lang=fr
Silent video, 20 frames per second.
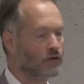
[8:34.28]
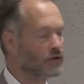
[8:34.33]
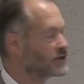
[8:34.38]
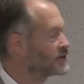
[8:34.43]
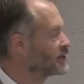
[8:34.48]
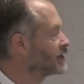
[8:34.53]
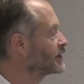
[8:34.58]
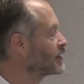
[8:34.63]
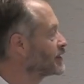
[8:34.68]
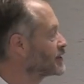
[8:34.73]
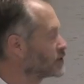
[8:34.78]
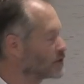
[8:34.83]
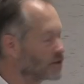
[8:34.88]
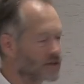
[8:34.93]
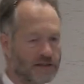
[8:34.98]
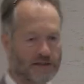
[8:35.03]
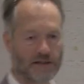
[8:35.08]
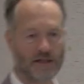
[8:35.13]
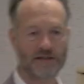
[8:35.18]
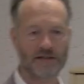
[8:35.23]
euh,
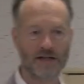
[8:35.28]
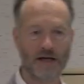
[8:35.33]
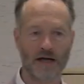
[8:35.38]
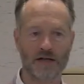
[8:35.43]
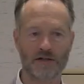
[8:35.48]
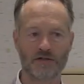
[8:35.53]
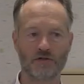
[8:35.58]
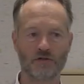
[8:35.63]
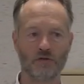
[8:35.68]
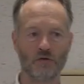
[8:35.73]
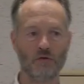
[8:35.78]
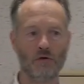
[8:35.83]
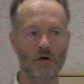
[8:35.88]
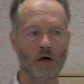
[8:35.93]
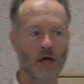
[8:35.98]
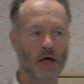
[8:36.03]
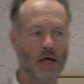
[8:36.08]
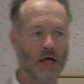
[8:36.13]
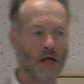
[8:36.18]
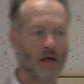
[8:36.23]
cette, interaction,
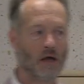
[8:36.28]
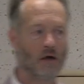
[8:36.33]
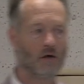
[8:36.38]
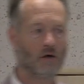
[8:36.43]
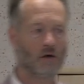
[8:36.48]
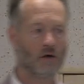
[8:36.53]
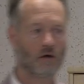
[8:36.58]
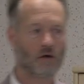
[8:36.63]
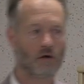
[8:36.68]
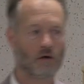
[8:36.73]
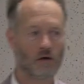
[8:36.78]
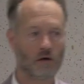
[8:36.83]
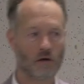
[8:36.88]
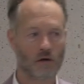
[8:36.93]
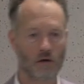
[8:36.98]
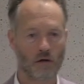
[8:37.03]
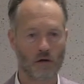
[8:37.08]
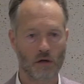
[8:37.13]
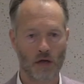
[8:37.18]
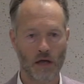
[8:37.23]

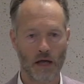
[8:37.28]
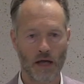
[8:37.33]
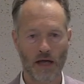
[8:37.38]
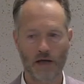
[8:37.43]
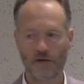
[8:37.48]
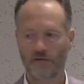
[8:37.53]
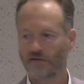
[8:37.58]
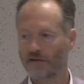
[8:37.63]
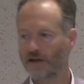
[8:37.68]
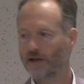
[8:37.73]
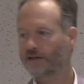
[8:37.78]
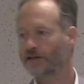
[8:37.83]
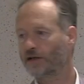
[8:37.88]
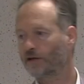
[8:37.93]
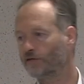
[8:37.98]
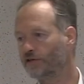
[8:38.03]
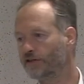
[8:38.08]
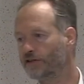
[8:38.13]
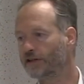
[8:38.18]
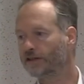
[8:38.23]
euh, elle fait
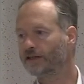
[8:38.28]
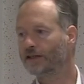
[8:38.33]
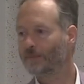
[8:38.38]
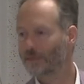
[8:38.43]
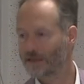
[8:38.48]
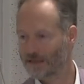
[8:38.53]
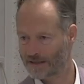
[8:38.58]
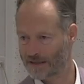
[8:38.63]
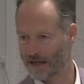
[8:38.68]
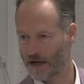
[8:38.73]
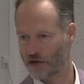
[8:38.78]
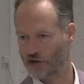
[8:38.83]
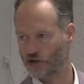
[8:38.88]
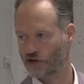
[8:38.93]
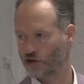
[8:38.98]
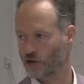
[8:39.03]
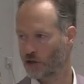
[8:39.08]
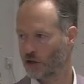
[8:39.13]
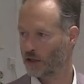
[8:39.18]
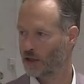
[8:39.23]
intervenir des
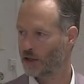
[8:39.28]
messages.